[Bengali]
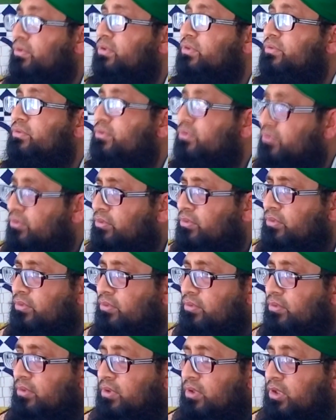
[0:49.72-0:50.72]
গদ্য
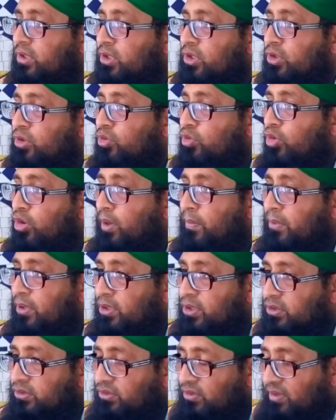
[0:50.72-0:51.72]

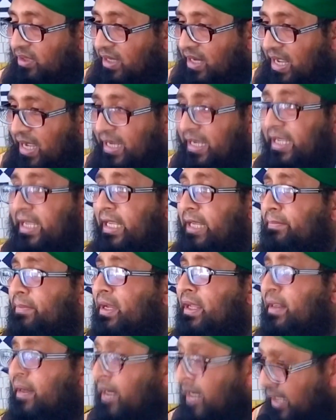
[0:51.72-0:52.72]
অবনত রাখে
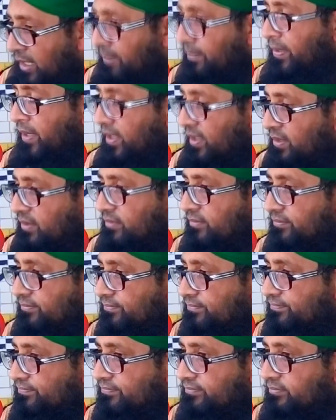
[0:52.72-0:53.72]
বা রাখবে
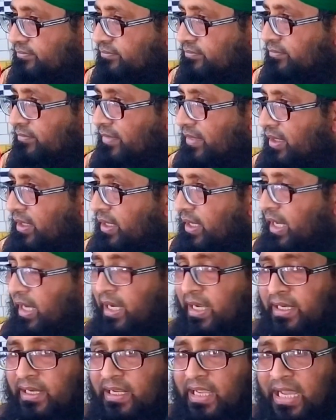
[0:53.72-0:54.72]

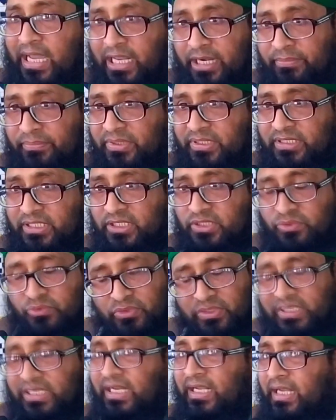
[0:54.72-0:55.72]
এখানে আরবিতে
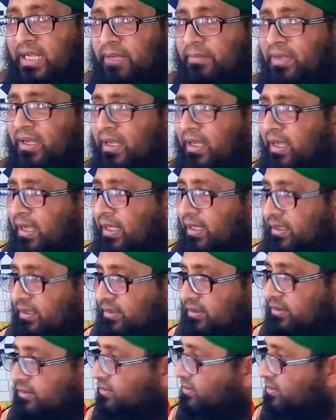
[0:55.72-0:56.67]
দুইটা গামার